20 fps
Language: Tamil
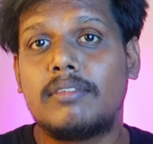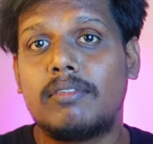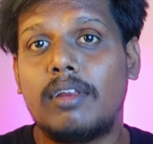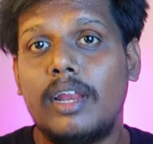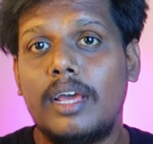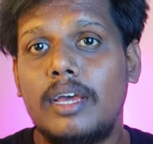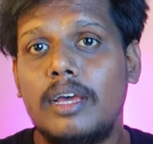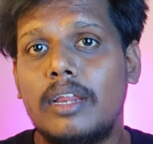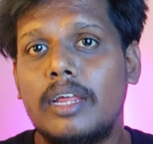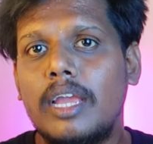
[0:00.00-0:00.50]

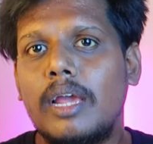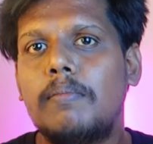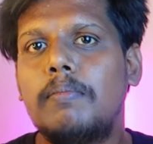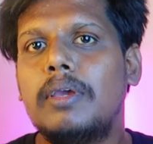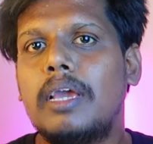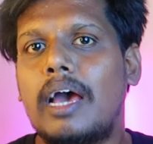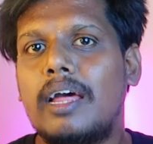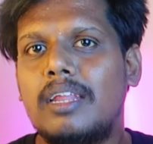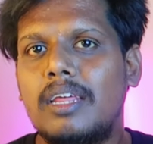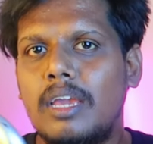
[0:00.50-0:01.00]
சிக்ஸில்
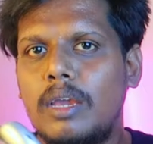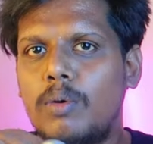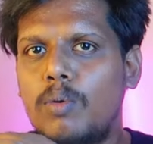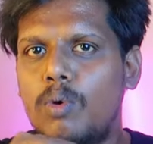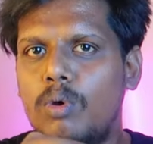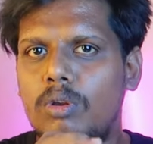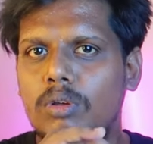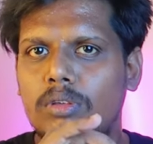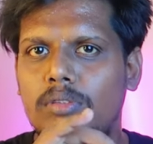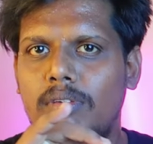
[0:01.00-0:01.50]
ரியல்மி அதே
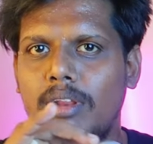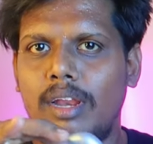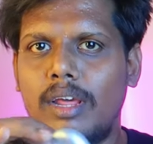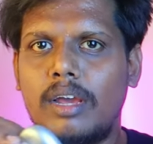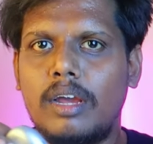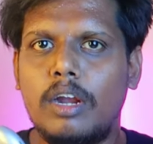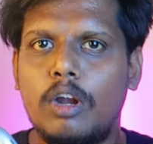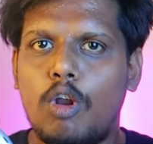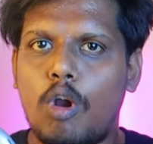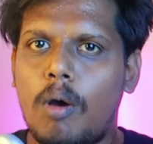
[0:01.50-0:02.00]
ஒரு சில
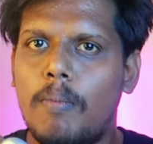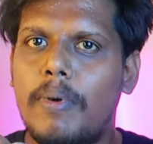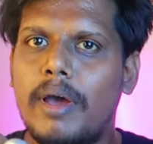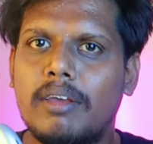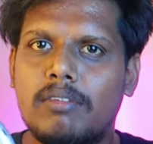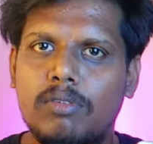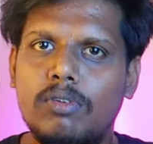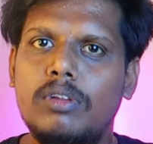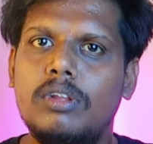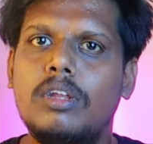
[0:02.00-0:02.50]

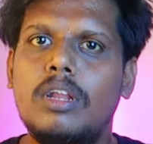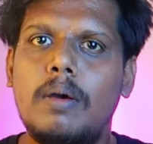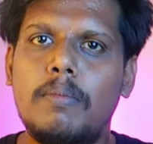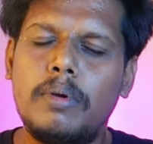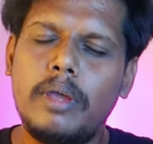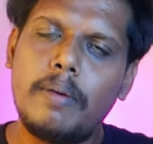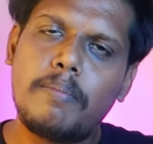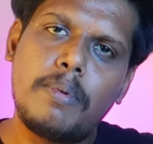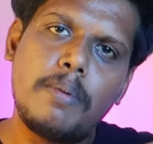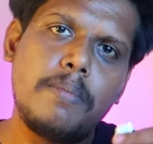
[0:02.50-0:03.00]
ட்ராபேக்ஸ் வந்து
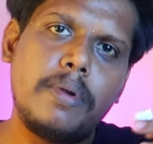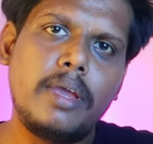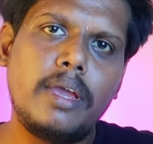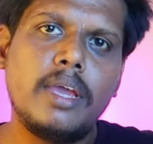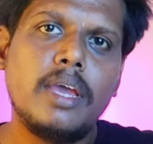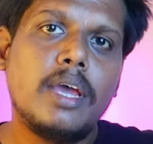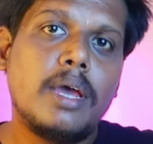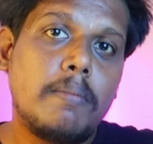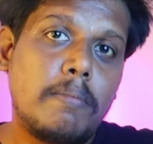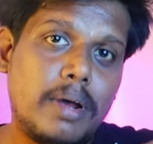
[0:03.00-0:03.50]
நம்ம எப்போவுமே
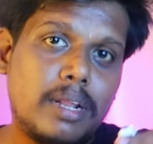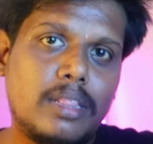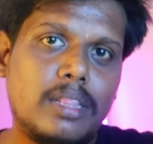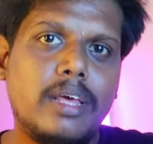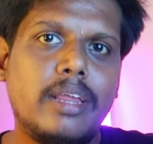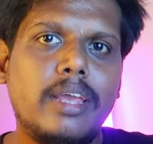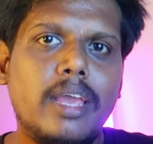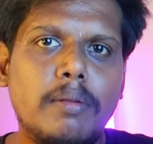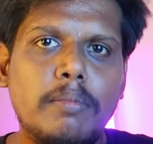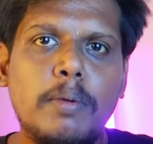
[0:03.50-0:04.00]

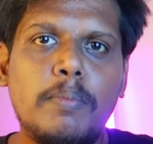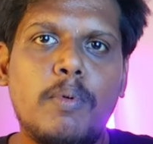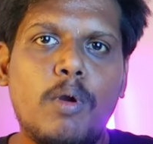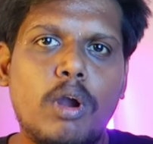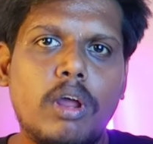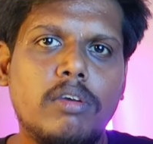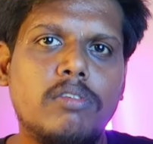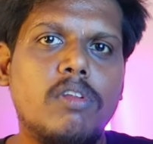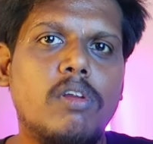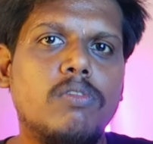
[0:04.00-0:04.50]
மற்ற ரியல்மி
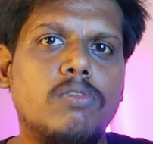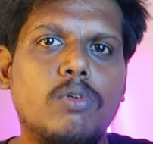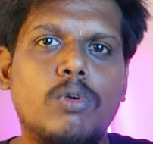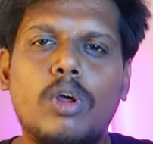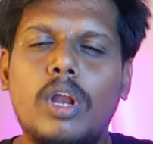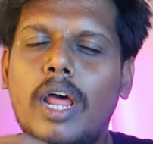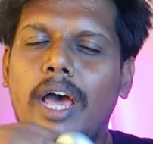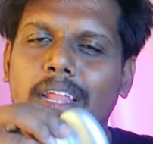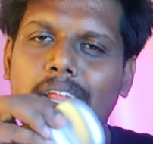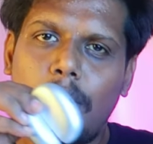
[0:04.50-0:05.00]
ப்ராடக்ட்ஸில்
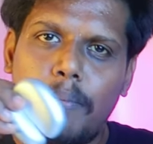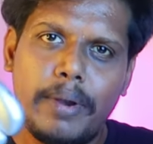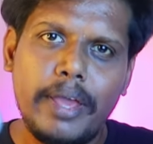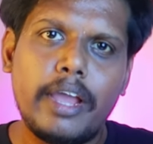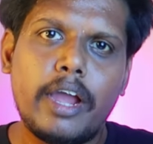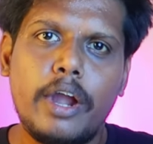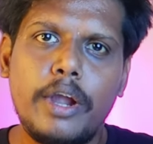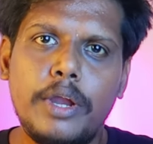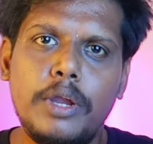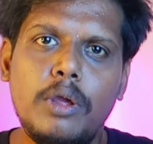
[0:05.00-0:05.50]
சொன்னோம்ல அது
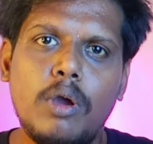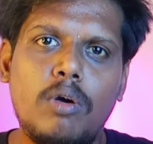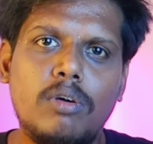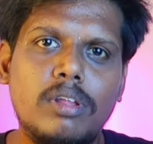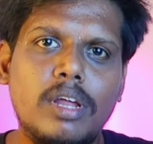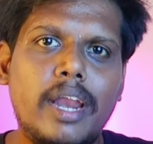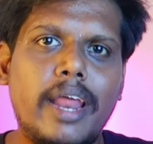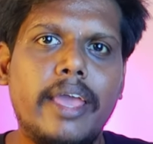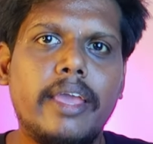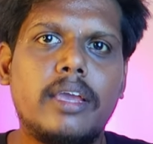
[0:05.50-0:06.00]
அப்படியே கண்டினியூ
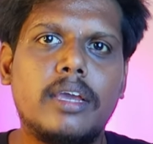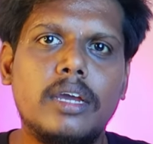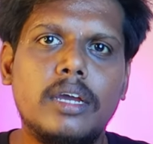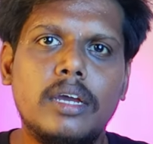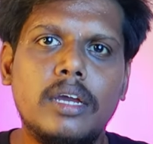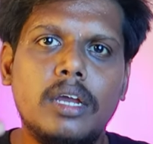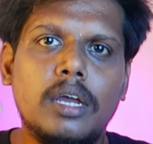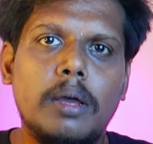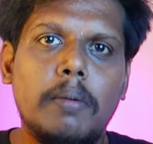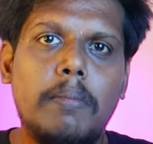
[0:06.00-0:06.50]
ஆகுது லைக்
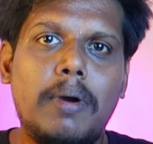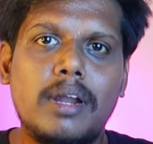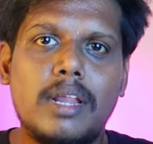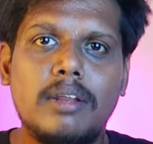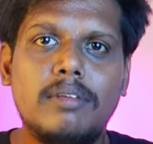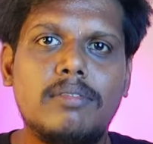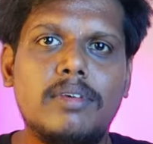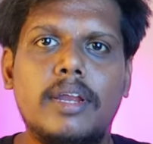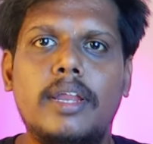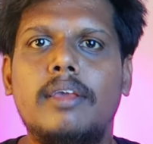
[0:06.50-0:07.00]

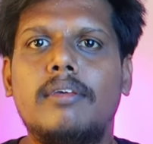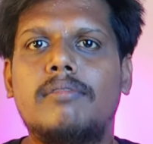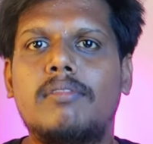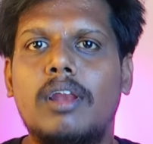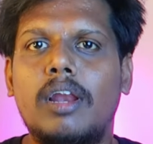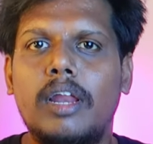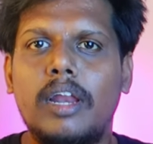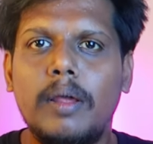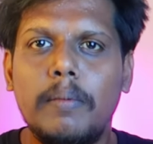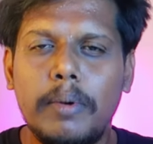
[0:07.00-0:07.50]
பட்டன்
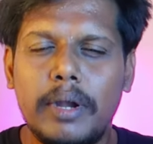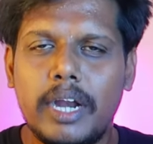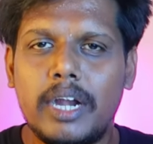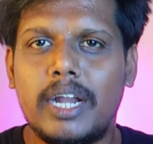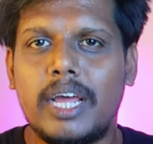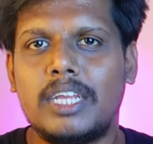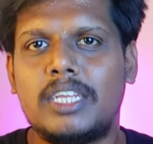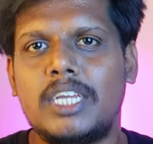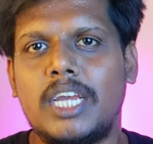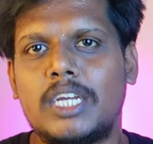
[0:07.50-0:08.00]
செட்டிங்ஸில்
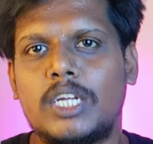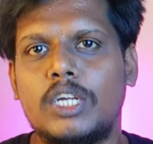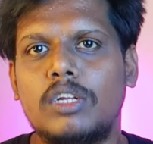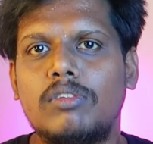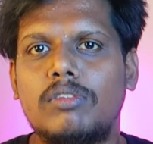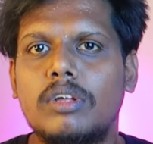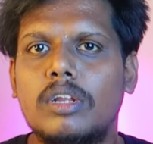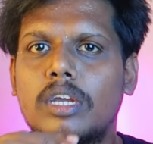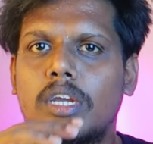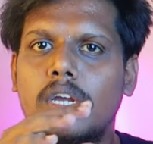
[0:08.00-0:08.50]
லிமிடெட் டச்
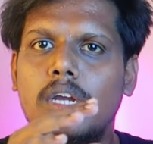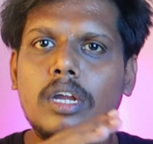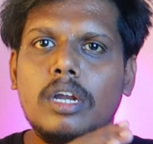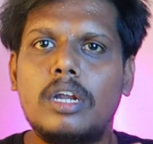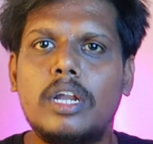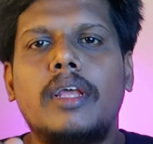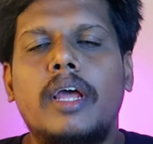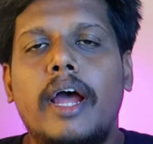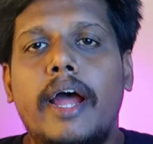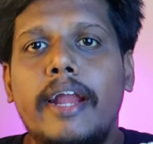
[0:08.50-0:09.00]
ஆக்ஷன்ஸ்
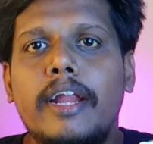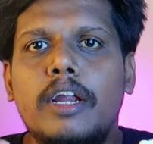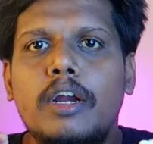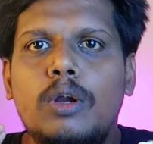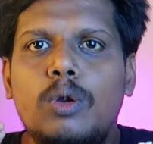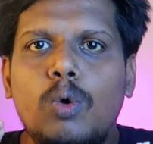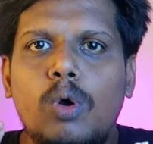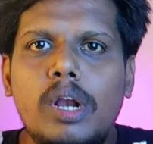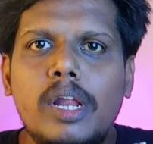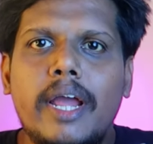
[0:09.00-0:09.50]
இருக்குது அண்ட்
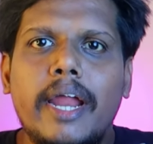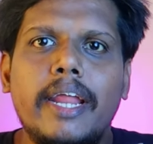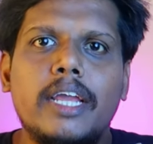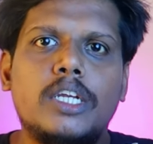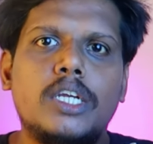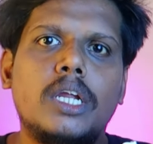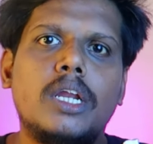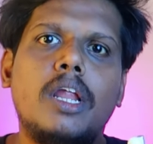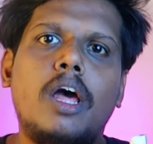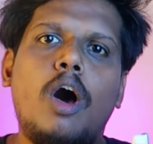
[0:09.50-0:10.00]
டுவல்
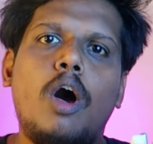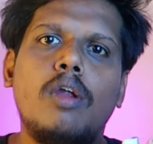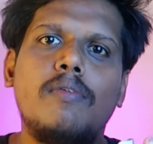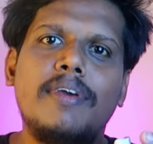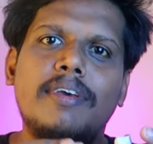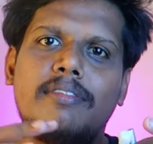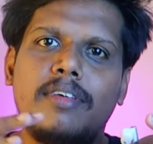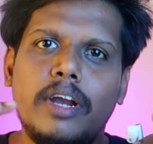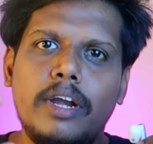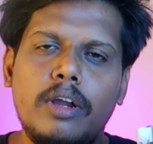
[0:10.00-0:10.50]
கனெக்ஷனில்
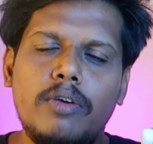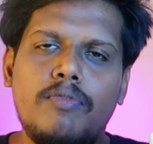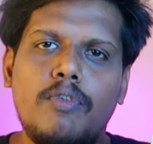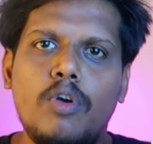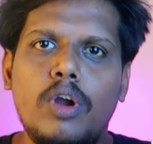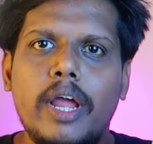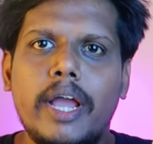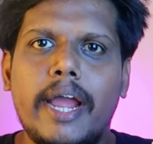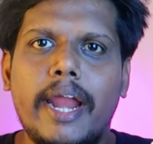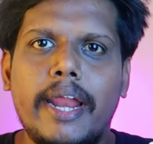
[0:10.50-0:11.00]
ஆல்வேஸ் ரெண்டு
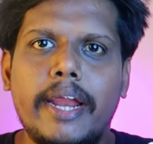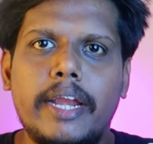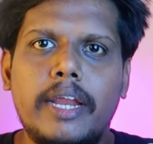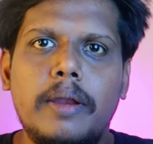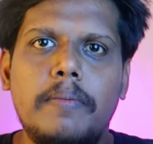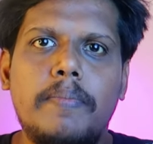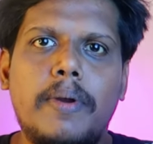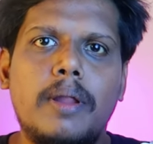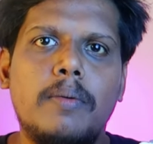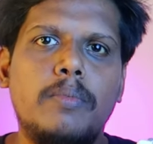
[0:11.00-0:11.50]
ஃபோனில்
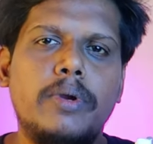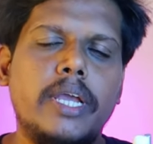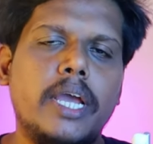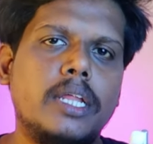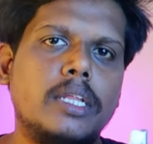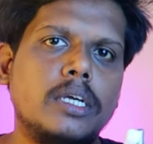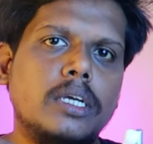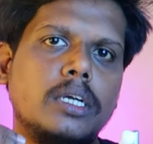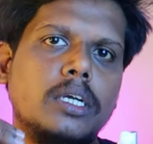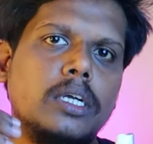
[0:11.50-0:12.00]
கனெக்டட் பண்ண
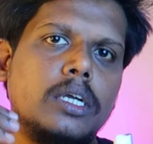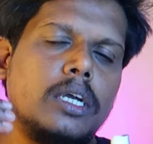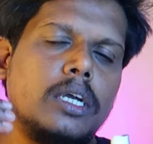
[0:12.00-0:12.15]
முடியாது